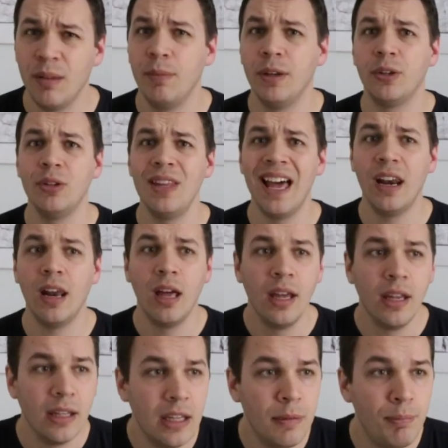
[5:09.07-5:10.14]
Mais que dalle
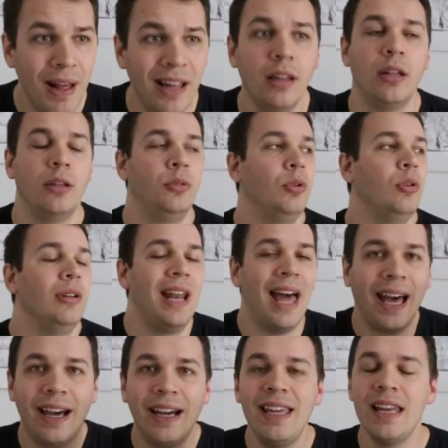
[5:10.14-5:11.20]
Il parle de
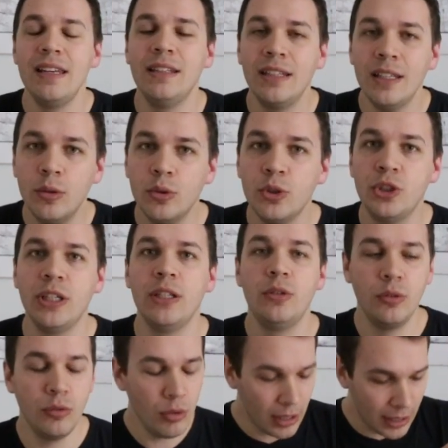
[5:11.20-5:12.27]
la réalité de
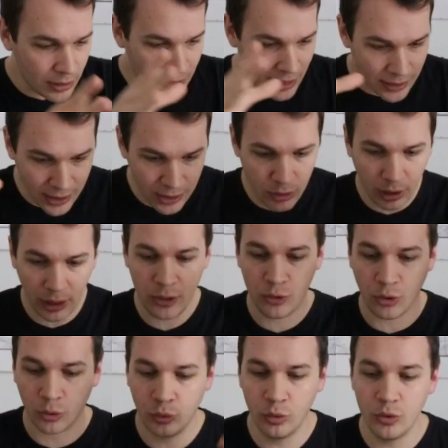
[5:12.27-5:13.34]
Jésus et sa seigneurie
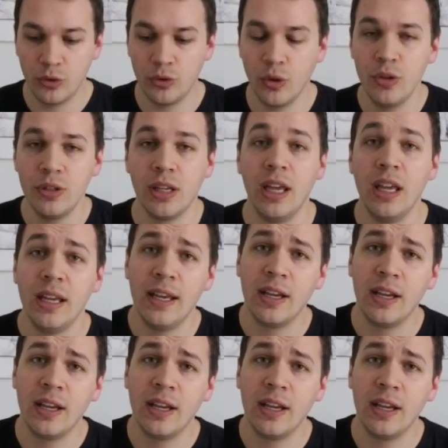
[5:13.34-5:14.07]
sur toute chose